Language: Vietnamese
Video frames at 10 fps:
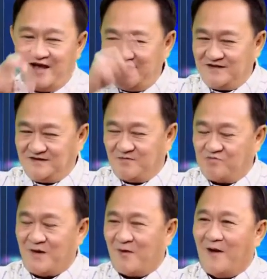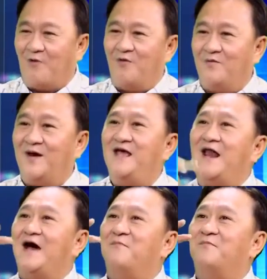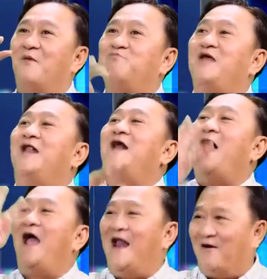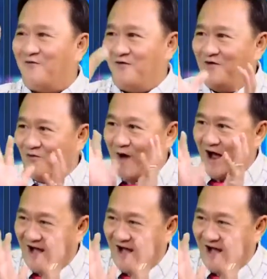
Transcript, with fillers: cái một trăm một lầu bây giờ là một trăm hai lầu hoàn ừ.